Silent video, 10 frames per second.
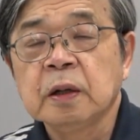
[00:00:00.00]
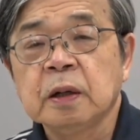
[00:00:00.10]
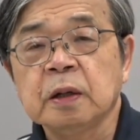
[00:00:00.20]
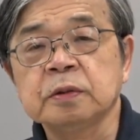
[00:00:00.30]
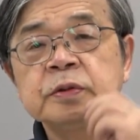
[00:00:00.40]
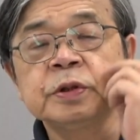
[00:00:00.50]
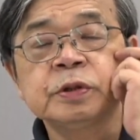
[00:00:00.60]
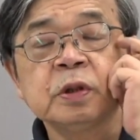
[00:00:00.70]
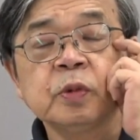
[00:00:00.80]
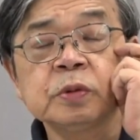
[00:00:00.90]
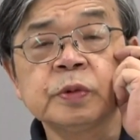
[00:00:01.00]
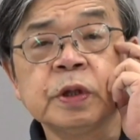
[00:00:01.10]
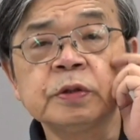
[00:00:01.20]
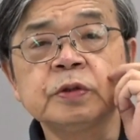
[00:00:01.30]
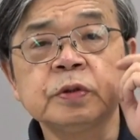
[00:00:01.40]
あの実は僕も
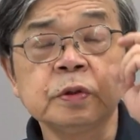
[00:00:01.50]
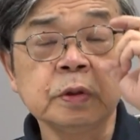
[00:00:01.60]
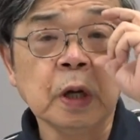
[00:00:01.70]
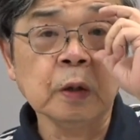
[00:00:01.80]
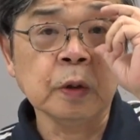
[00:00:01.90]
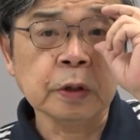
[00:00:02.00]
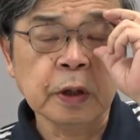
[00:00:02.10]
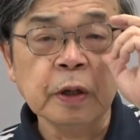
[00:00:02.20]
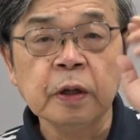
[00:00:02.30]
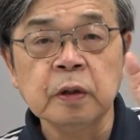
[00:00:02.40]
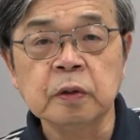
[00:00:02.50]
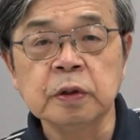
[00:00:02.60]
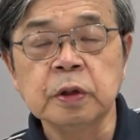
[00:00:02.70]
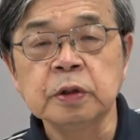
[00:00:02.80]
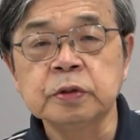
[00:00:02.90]
先週アゴラでねこ
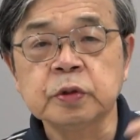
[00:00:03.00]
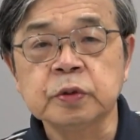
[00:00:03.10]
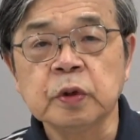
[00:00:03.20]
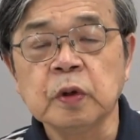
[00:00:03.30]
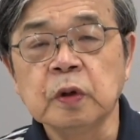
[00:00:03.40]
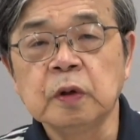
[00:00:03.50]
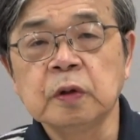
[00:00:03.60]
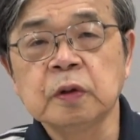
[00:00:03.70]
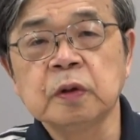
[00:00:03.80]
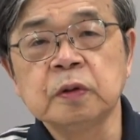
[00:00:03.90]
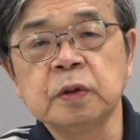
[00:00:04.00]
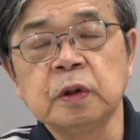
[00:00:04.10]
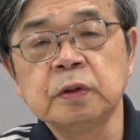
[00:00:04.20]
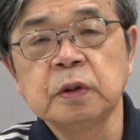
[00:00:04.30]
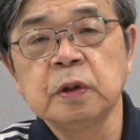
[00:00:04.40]
れちょっとこ
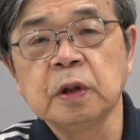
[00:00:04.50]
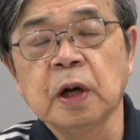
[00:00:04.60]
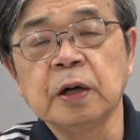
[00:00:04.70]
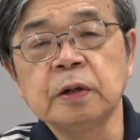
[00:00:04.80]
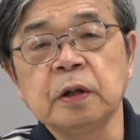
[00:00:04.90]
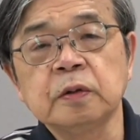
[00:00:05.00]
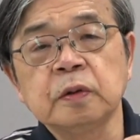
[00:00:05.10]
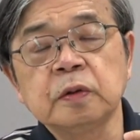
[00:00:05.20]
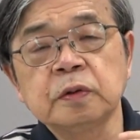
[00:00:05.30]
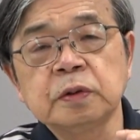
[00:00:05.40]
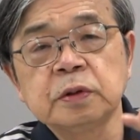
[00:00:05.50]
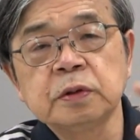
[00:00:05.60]
うかいあの